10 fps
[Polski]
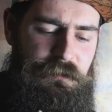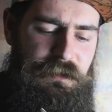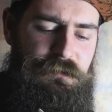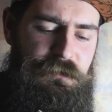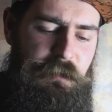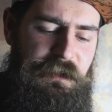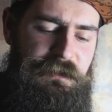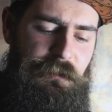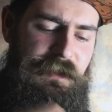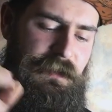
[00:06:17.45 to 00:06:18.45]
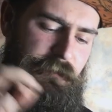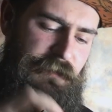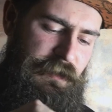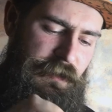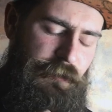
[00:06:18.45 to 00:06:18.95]
od razu z potencjometrem,
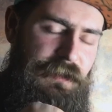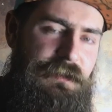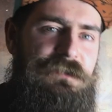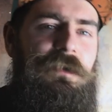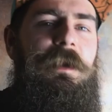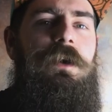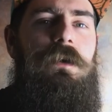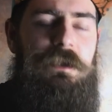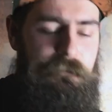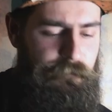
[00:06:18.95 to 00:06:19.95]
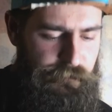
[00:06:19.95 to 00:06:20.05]
ten akurat jest wymieniony.